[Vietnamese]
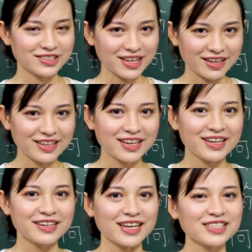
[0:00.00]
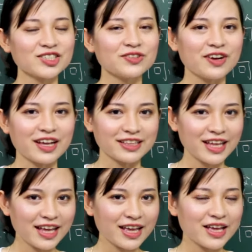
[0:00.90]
chưa nhỉ? Restaurant D.